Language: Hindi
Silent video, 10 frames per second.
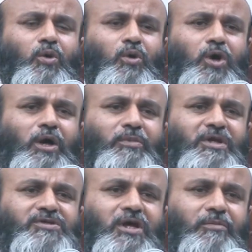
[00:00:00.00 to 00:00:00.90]
गुरु
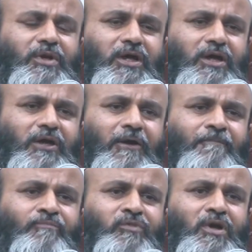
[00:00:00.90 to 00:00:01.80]
आमने सामने हैं
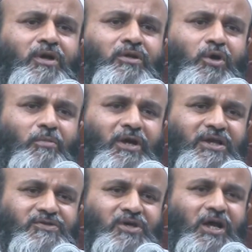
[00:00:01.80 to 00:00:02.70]
तो
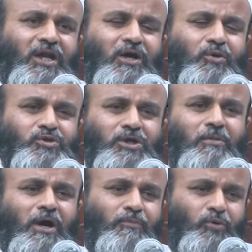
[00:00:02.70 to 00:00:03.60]
हमारे ज़िया लांगो
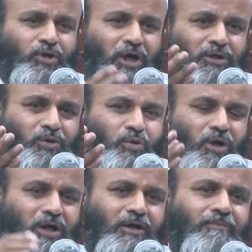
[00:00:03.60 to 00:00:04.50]
साहब आपको याद
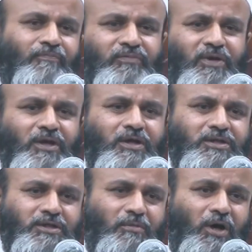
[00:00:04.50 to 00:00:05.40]
होगा
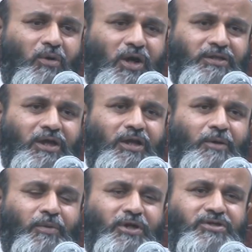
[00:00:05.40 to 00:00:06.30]
जब गवादर
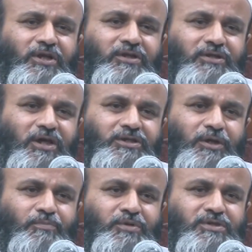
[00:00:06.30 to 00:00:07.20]
ऑपरेशन किया
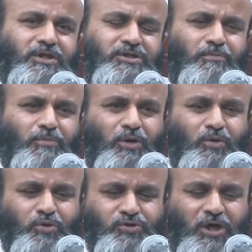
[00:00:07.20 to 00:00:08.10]
26 दिसंबर
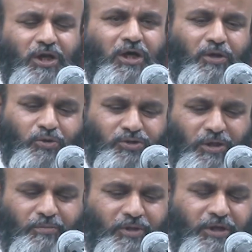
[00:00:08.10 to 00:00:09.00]
को ज़िया लांगो
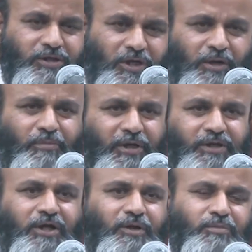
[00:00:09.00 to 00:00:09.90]
साहब ने यहाँ
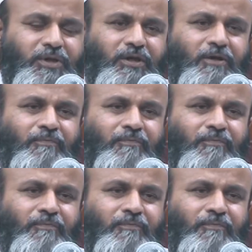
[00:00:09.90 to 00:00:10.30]
बैठकर भी